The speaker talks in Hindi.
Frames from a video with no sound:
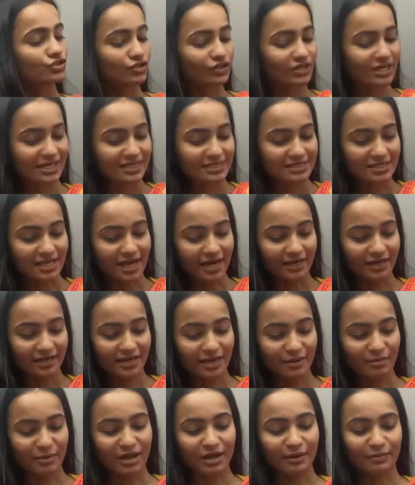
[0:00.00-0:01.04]
जो नेक्स्ट साड़ी
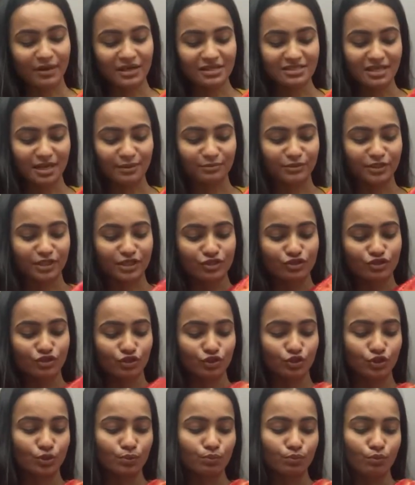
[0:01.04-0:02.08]
है हमारे पास आप देख
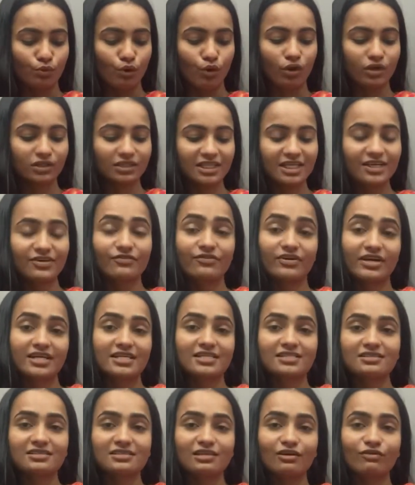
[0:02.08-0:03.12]
सकते हो बहुत ही
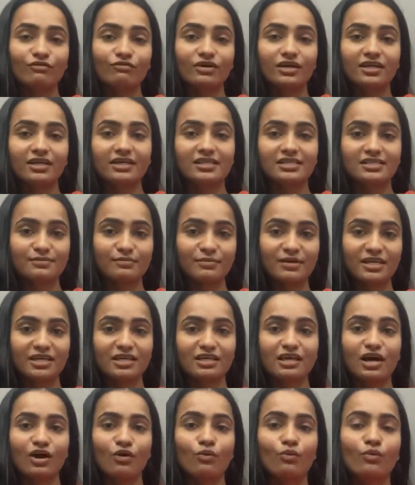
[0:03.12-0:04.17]
ट्रेडिशनल वर्क इसमें
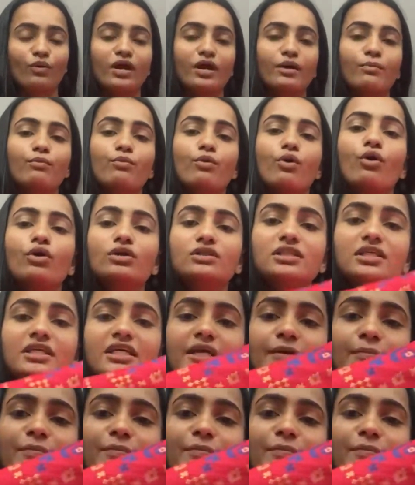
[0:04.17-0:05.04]
किया हुआ है बहुत ही